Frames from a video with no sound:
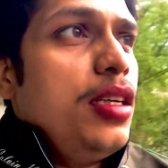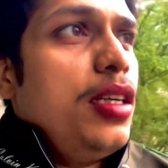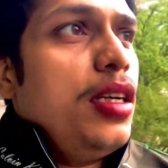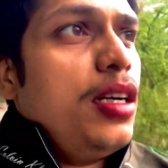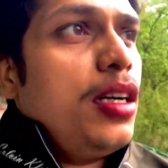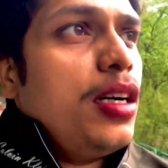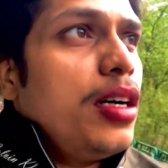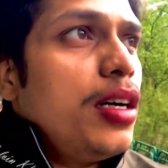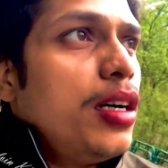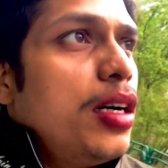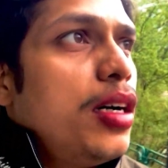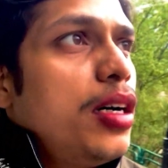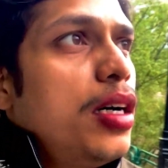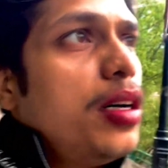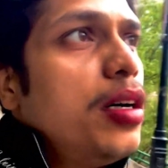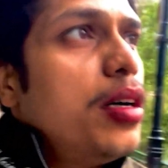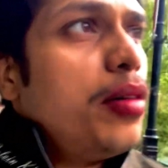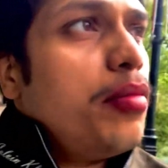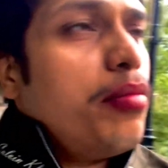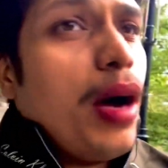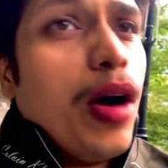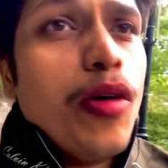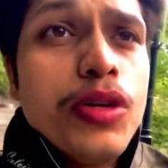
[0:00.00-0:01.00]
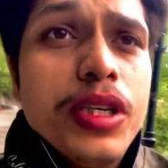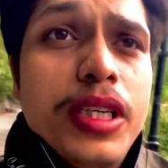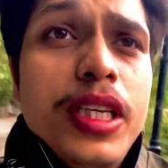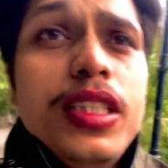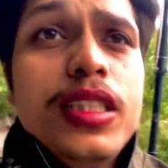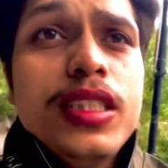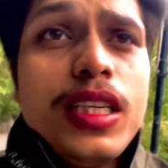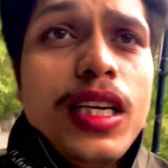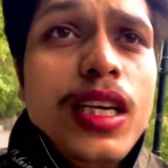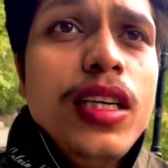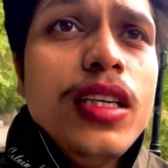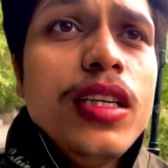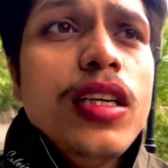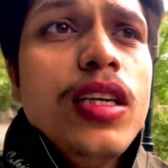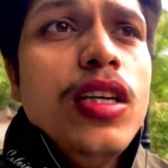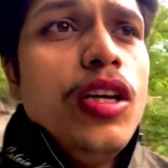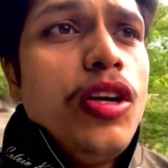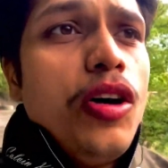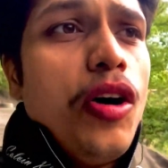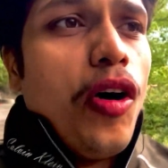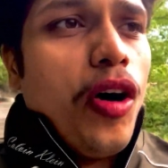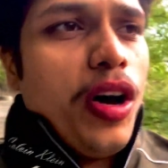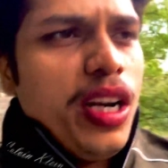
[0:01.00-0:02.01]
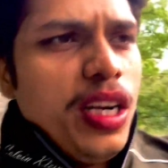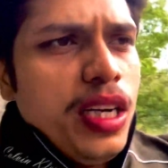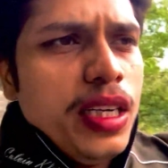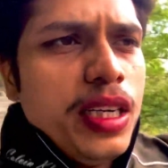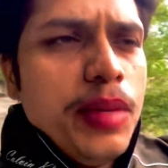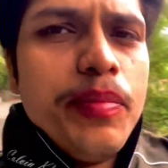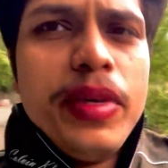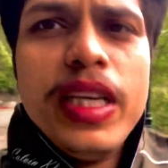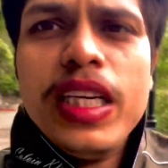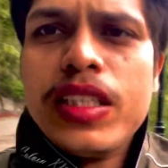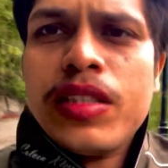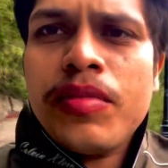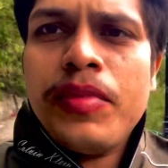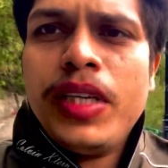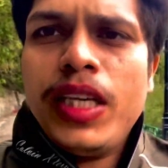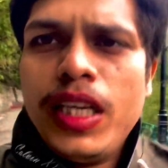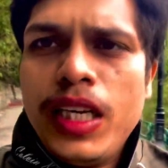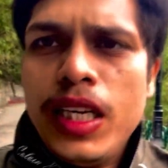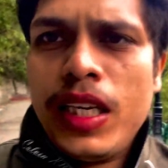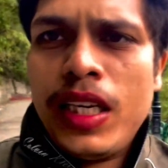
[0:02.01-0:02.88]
माउंटेन्स है और बीच में